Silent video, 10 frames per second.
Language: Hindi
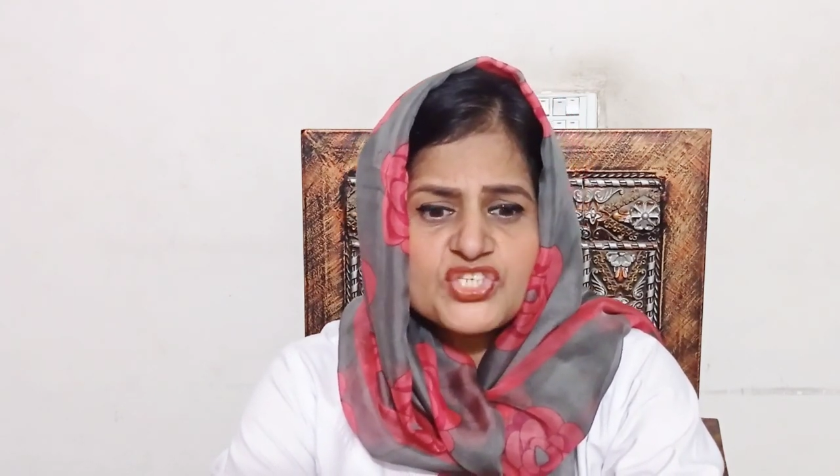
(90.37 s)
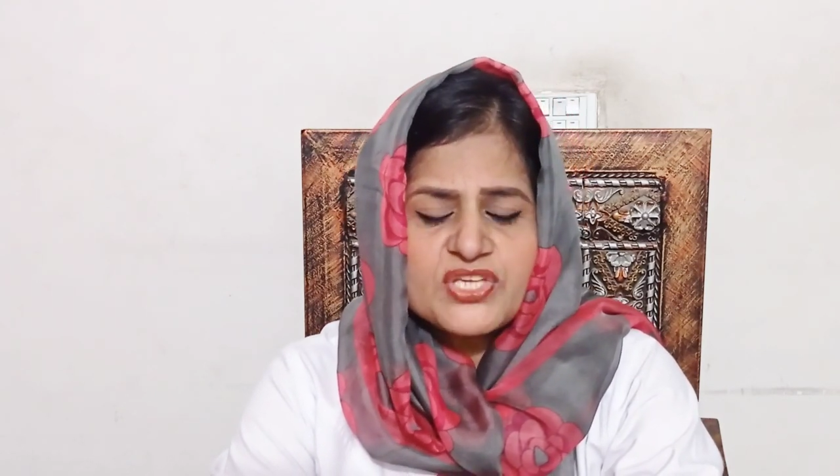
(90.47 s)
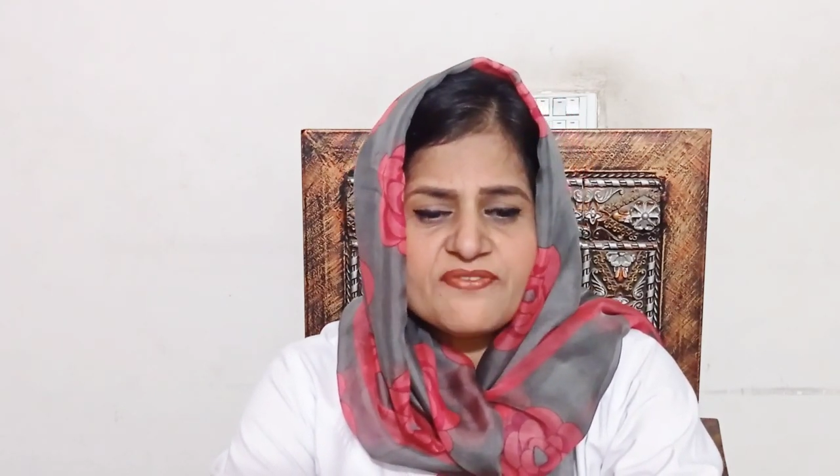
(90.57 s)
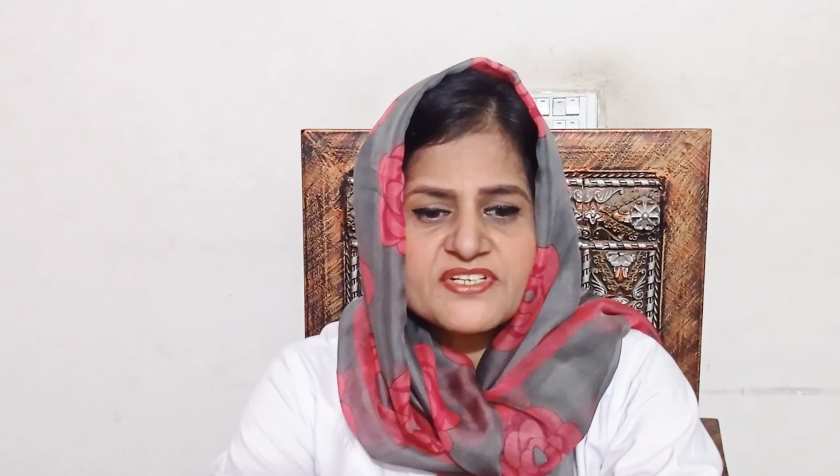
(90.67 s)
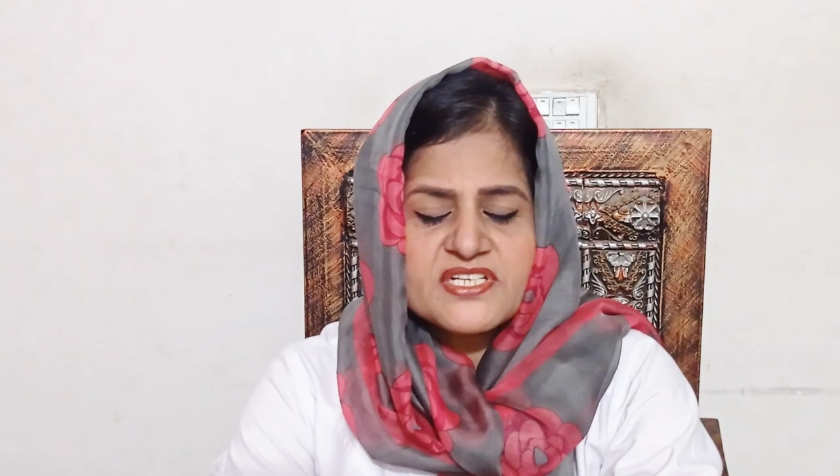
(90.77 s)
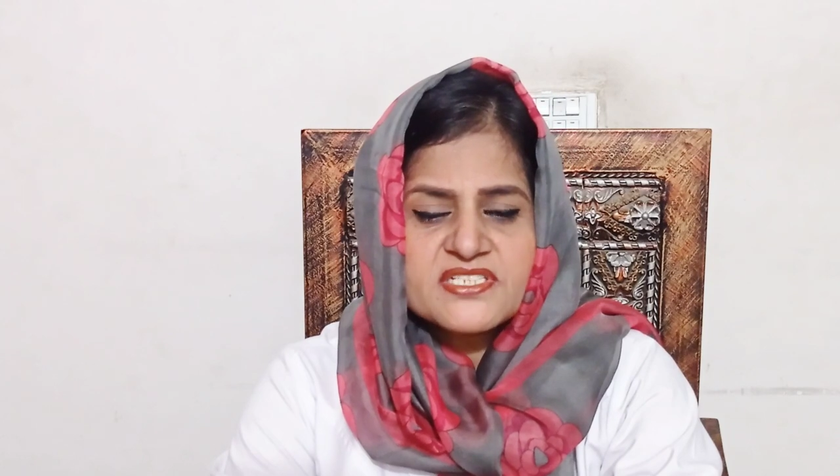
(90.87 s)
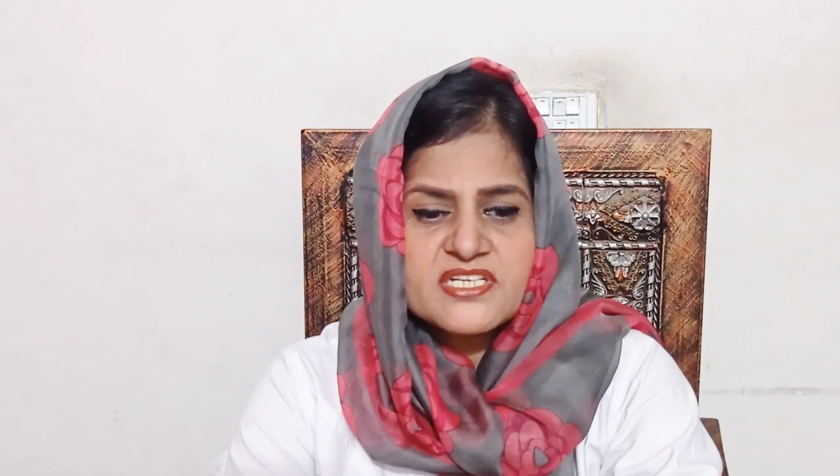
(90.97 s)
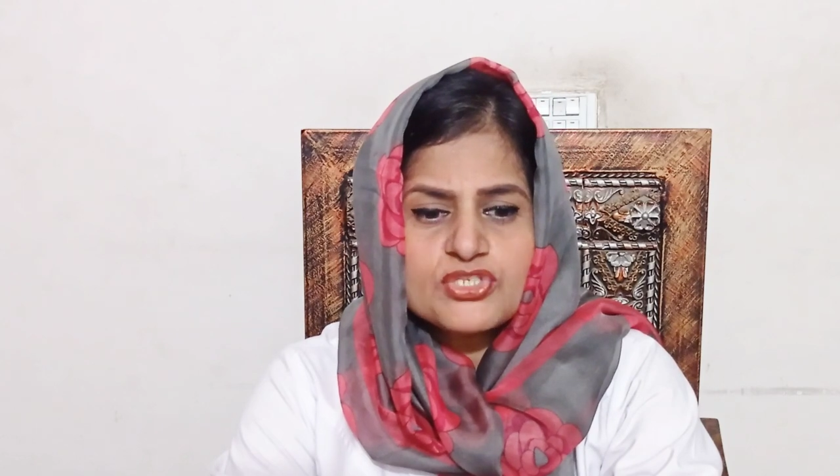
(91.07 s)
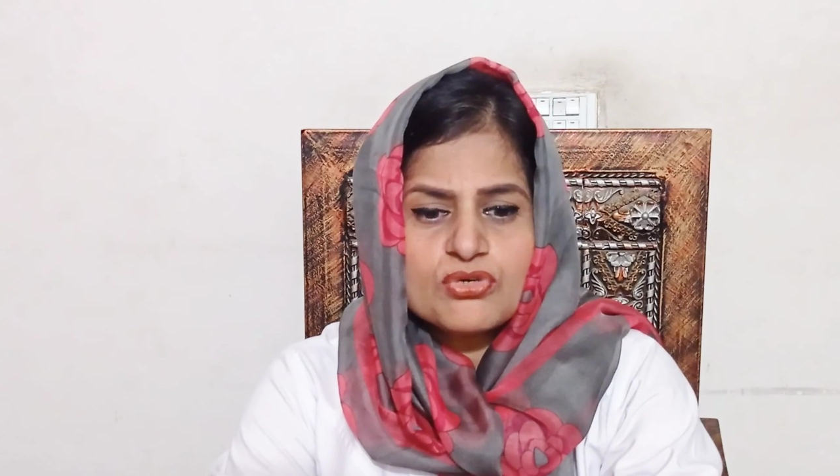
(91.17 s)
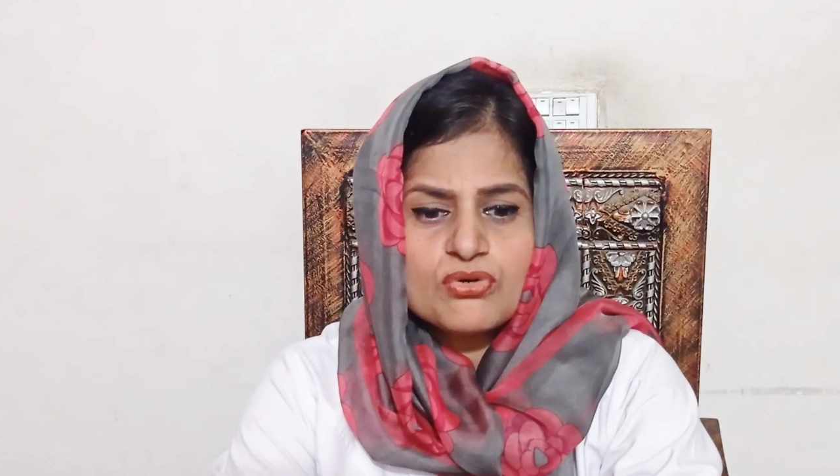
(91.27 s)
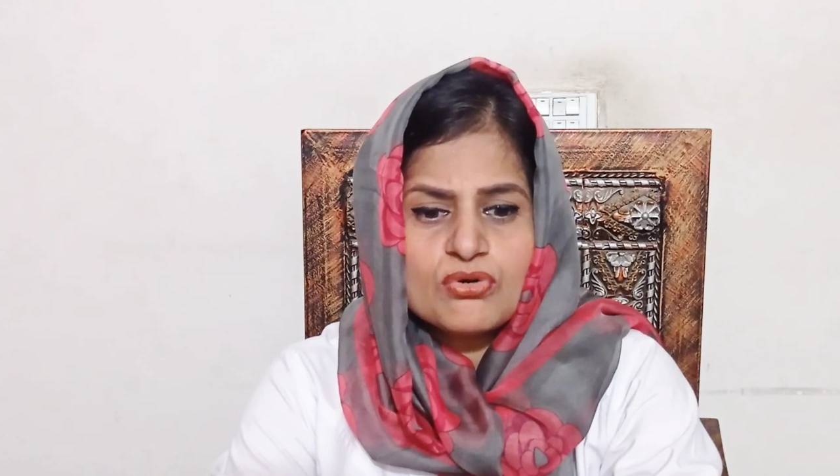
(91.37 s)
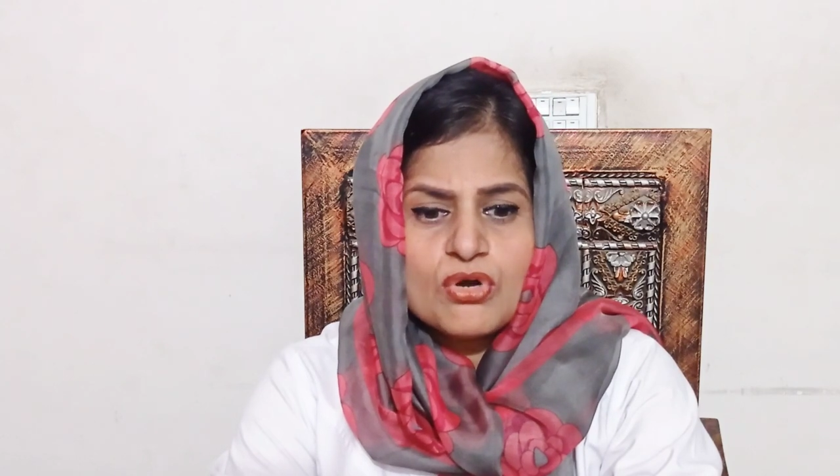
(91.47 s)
जिसकी वजह से जो